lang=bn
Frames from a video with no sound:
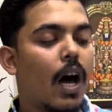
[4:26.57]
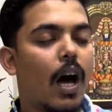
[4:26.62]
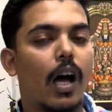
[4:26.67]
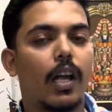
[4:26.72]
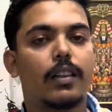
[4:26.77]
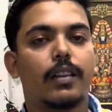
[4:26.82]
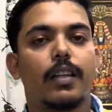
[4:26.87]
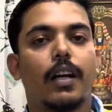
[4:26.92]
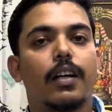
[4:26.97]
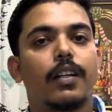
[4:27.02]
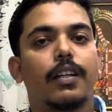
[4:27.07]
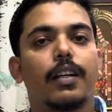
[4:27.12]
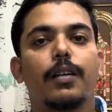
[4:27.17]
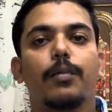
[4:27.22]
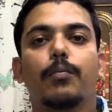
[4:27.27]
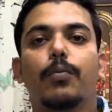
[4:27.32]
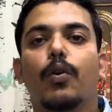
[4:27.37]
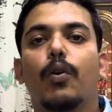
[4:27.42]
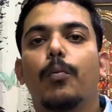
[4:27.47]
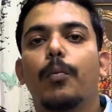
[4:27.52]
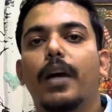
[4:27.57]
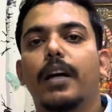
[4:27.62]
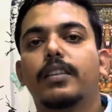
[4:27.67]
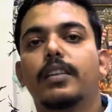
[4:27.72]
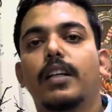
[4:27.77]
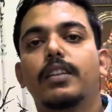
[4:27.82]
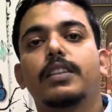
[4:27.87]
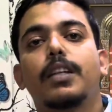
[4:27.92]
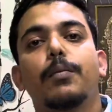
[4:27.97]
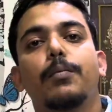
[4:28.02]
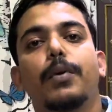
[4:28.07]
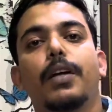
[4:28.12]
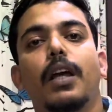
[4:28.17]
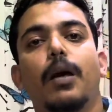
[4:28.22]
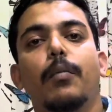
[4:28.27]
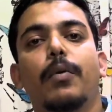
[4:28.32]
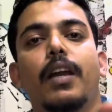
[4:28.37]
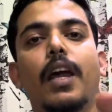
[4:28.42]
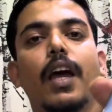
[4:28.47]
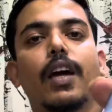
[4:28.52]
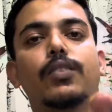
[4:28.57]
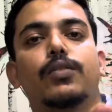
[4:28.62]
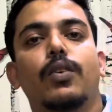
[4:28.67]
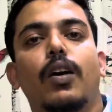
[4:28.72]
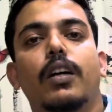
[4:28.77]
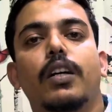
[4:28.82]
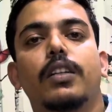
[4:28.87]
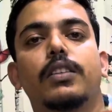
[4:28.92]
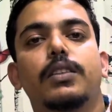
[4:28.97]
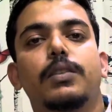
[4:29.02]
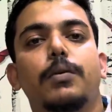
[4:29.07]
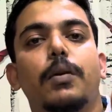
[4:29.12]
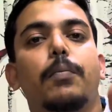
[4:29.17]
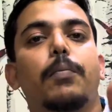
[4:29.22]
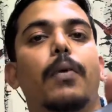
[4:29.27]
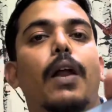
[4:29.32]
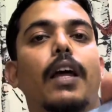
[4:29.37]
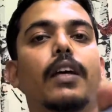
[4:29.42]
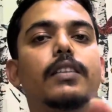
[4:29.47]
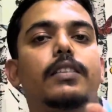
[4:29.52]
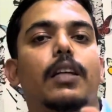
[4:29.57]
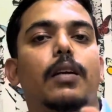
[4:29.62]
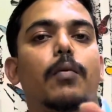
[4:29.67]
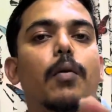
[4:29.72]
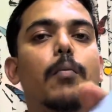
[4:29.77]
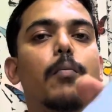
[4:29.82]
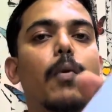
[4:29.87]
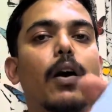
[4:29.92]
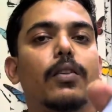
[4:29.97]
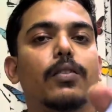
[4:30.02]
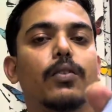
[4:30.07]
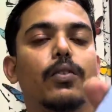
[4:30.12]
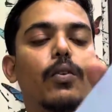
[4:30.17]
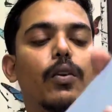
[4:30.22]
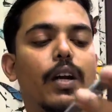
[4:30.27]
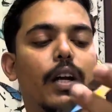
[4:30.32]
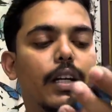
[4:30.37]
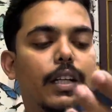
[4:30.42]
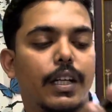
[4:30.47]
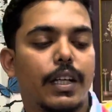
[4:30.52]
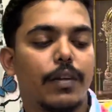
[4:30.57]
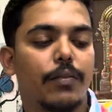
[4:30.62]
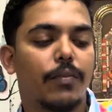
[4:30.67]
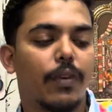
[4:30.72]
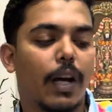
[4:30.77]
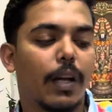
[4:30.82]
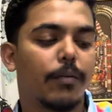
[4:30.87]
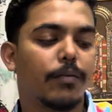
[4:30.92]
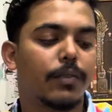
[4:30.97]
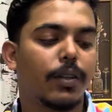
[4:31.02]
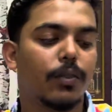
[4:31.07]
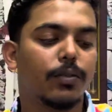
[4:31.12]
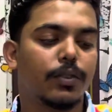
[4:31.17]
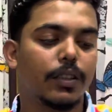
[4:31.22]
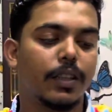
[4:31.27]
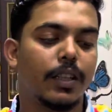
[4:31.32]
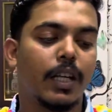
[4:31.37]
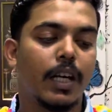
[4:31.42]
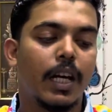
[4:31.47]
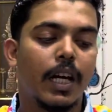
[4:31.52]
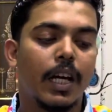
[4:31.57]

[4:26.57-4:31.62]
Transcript: আর থার্টিন প্রো ম্যাক্স আজকে পেয়ে যাবেন একশো আঠাশ জিবি প্রাইস থাকবে মাত্র এইটটি ফাইভ থাউজেন্ড